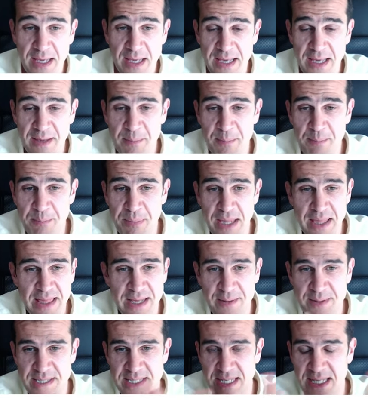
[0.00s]
eh,
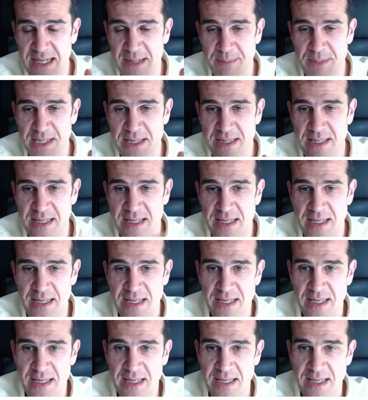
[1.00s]
empieza básicamente
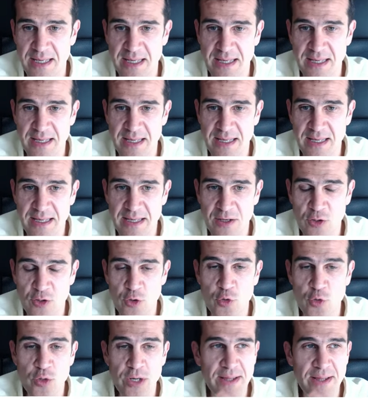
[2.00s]
eh,
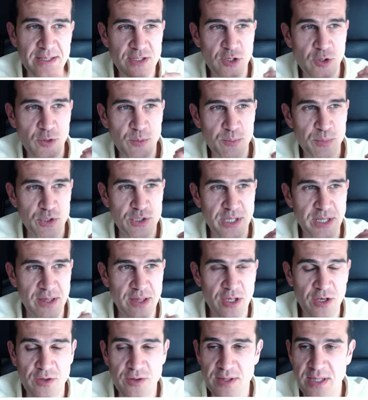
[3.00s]
con una
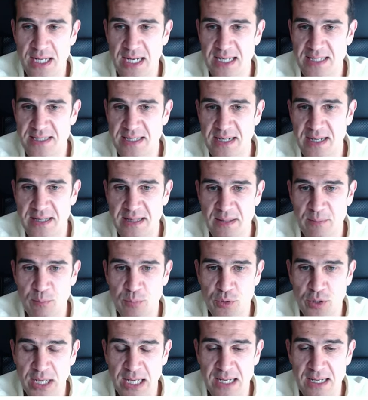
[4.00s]
descomposición de la serie
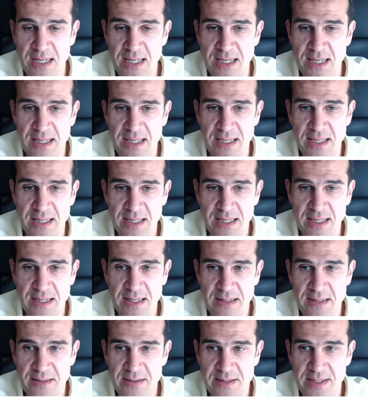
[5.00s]
temporal
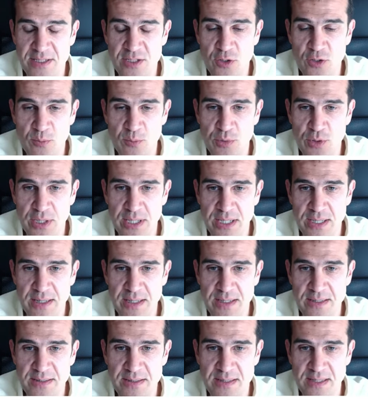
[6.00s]
en tres
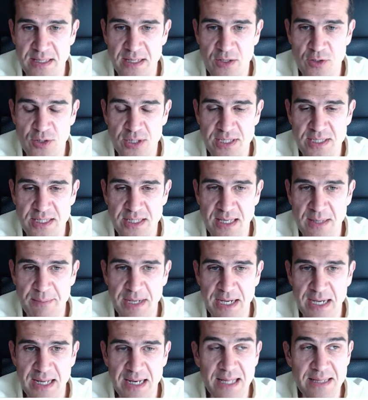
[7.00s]
componentes, en lo que se
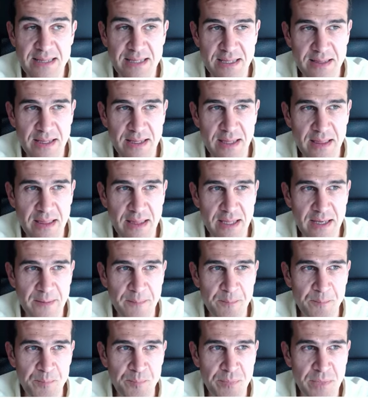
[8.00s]
llama la
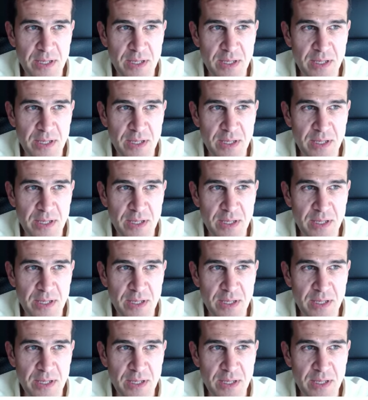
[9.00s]
tendencia,